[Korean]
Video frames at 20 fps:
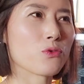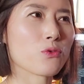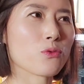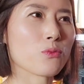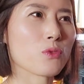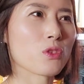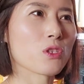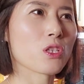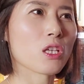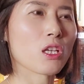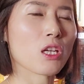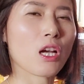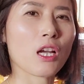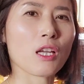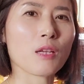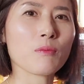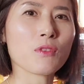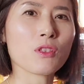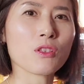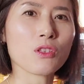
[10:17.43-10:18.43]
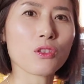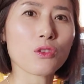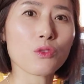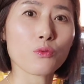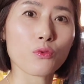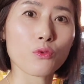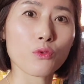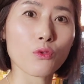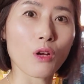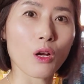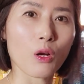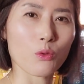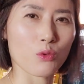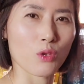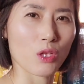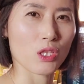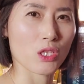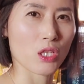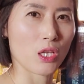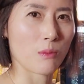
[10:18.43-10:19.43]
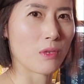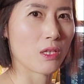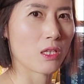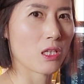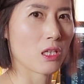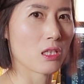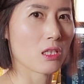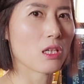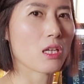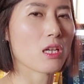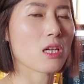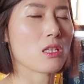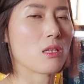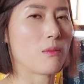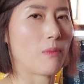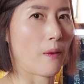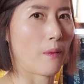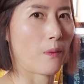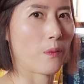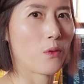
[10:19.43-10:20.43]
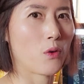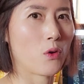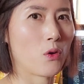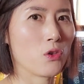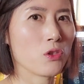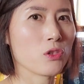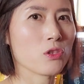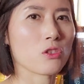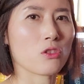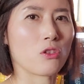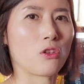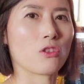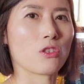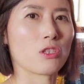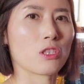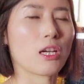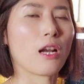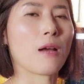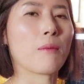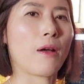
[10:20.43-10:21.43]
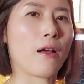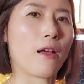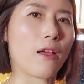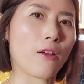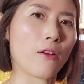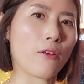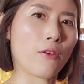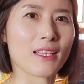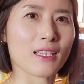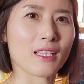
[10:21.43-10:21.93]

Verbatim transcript: 좀 듣기가 힘든데도 불구하고 되게 재밌게 끝까지 봤던 그런 드라마예요.